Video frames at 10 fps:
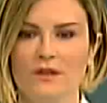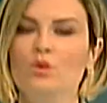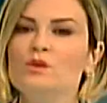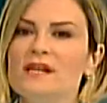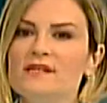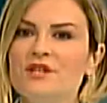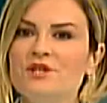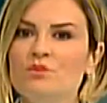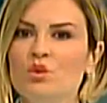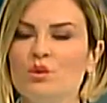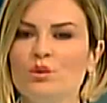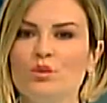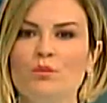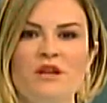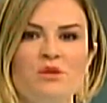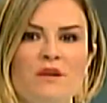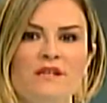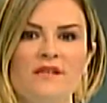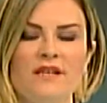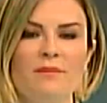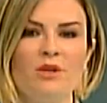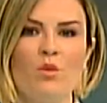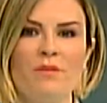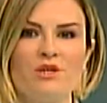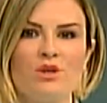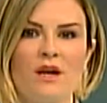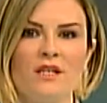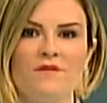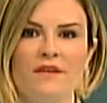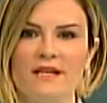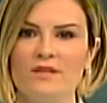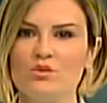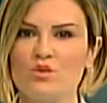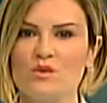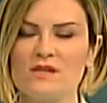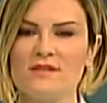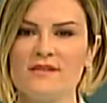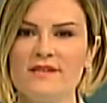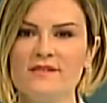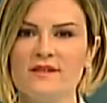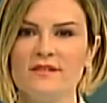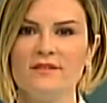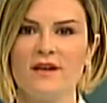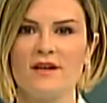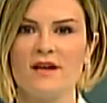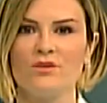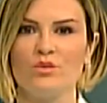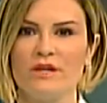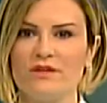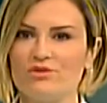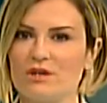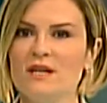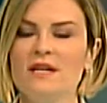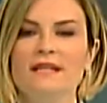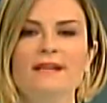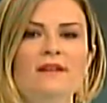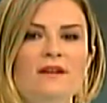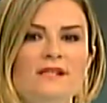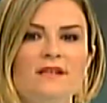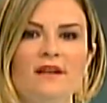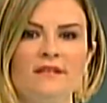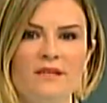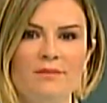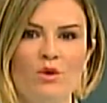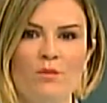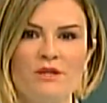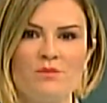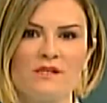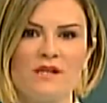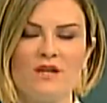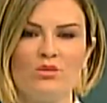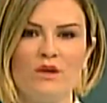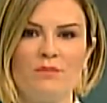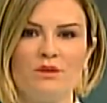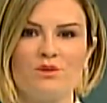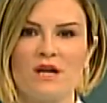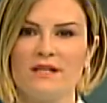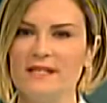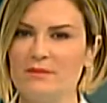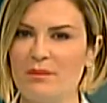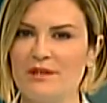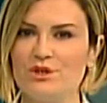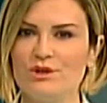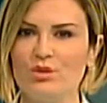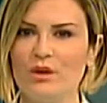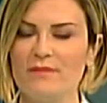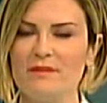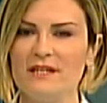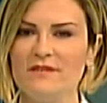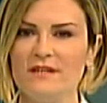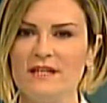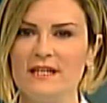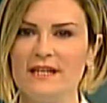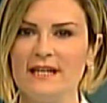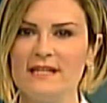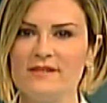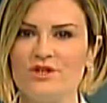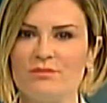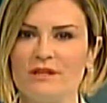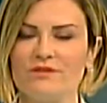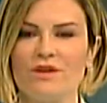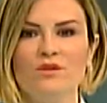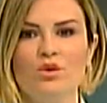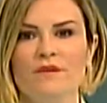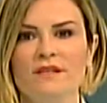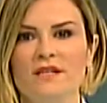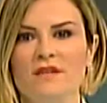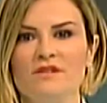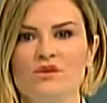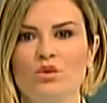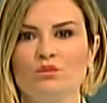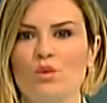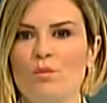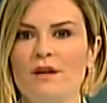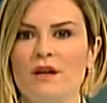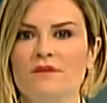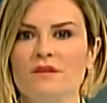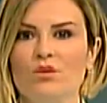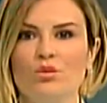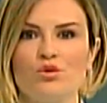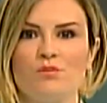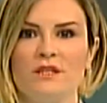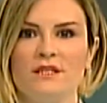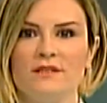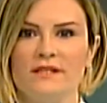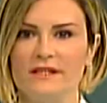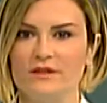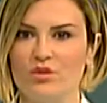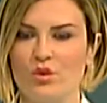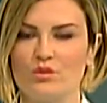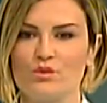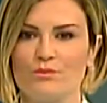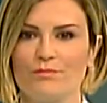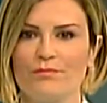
Yüksek Seçim Kurulu'nun 5 Mayıs 2015 tarih ve 798 sayılı kararı uyarınca 7 Haziran 2015 Pazar günü yapılacak 25. dönem milletvekili genel seçiminin radyo ve televizyon propaganda konuşmalarını yayınlıyoruz.